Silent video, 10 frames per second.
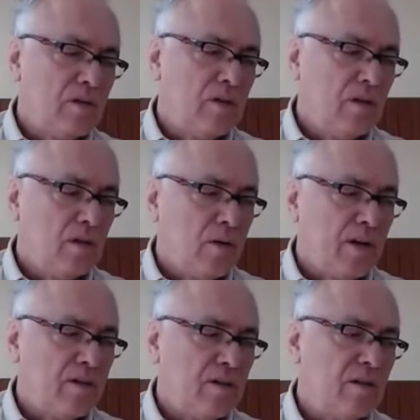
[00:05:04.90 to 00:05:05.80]
de
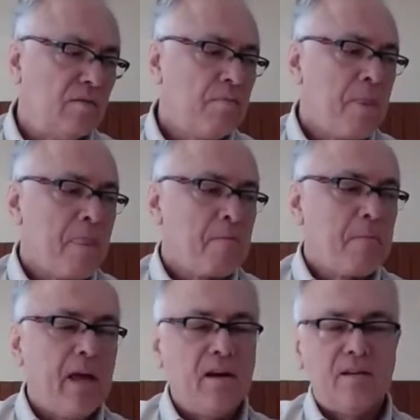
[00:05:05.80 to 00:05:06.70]
linguagem de
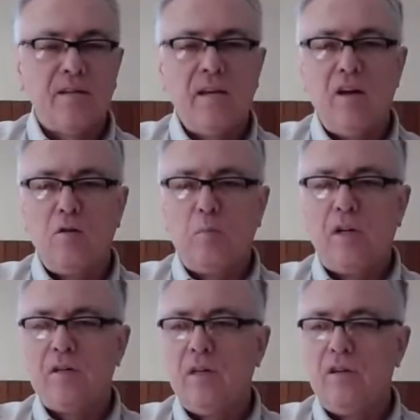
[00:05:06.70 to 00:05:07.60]
era cego e
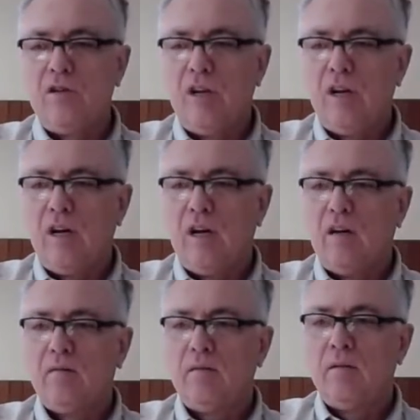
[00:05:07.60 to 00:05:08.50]
passei a
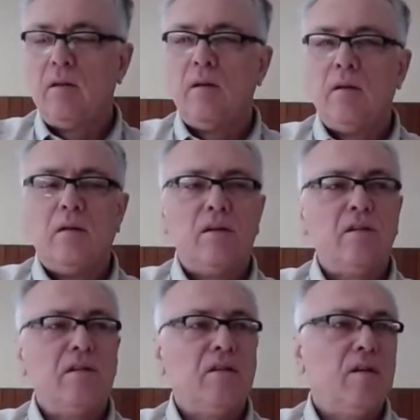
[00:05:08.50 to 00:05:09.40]
enxergar. A
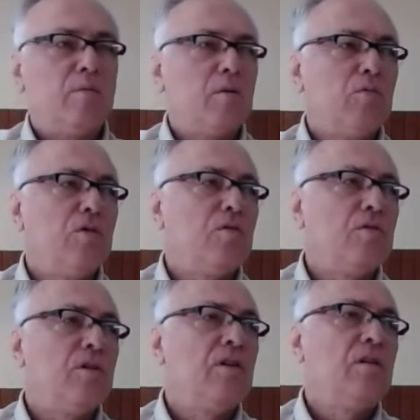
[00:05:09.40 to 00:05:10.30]
gente lembra muito
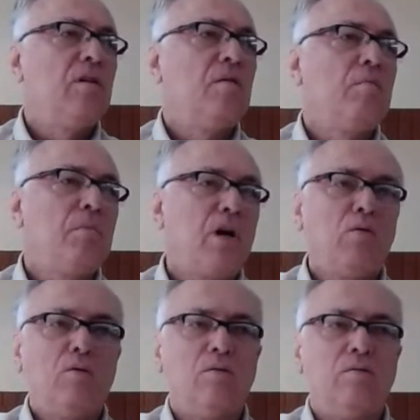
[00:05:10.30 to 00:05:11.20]
de
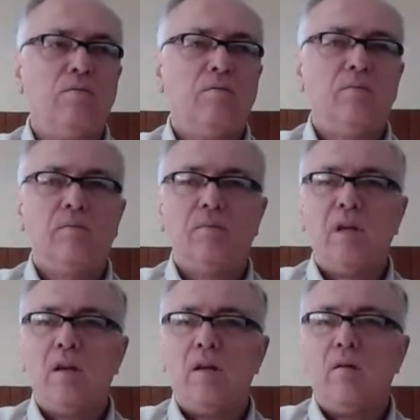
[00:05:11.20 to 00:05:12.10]
Paulo.
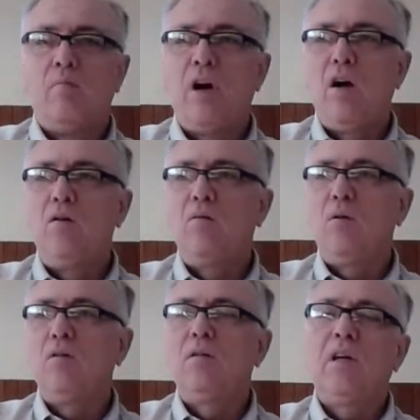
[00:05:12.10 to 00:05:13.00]
Paulo,
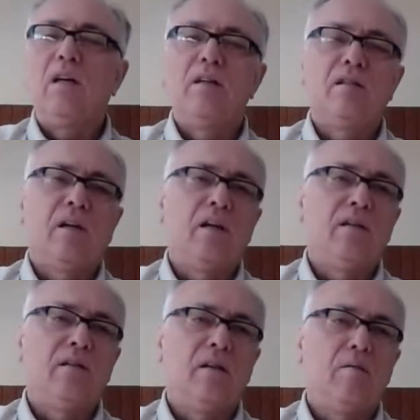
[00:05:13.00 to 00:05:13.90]
quando está na
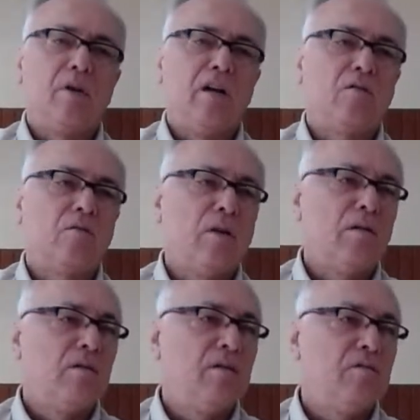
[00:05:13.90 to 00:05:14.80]
estrada de Damasco, lá
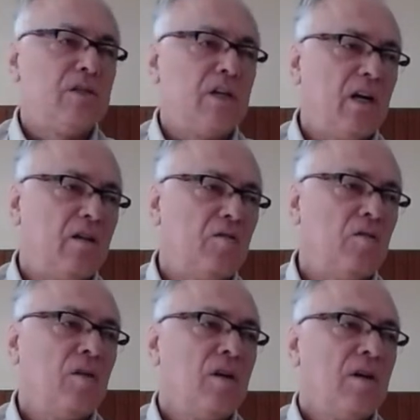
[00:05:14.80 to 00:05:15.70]
no livro de
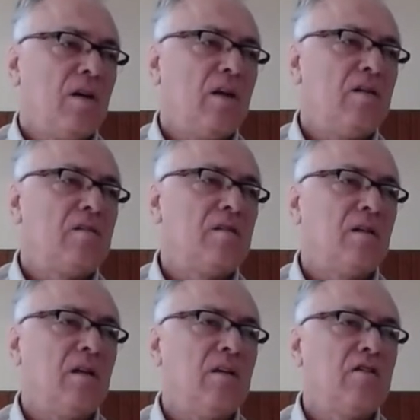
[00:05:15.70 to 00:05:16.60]
Atos, ele,
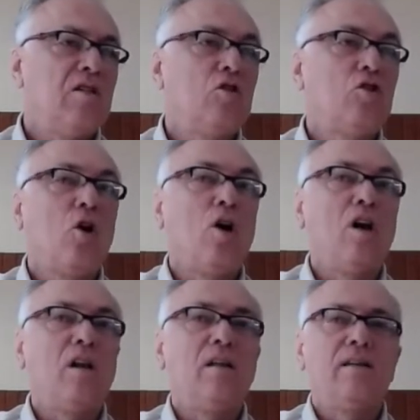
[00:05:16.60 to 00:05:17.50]
ele se
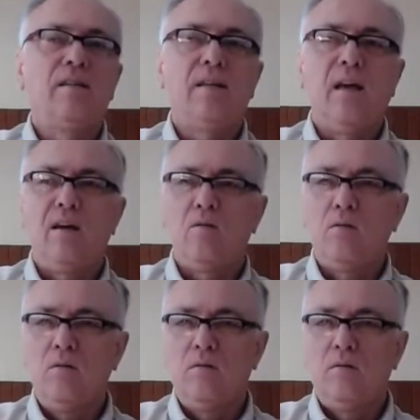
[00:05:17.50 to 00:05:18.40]
torna
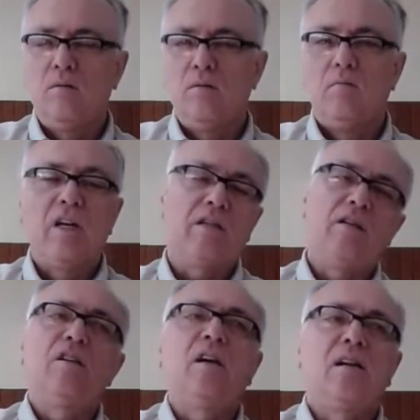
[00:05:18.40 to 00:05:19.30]
cego, mas ele
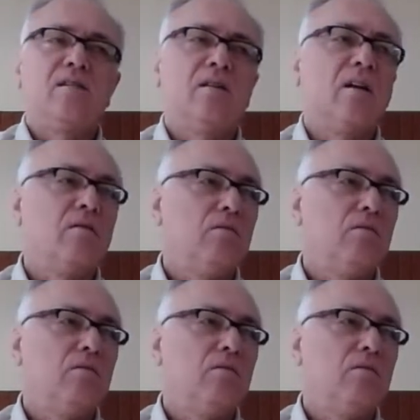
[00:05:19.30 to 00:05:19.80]
já era cego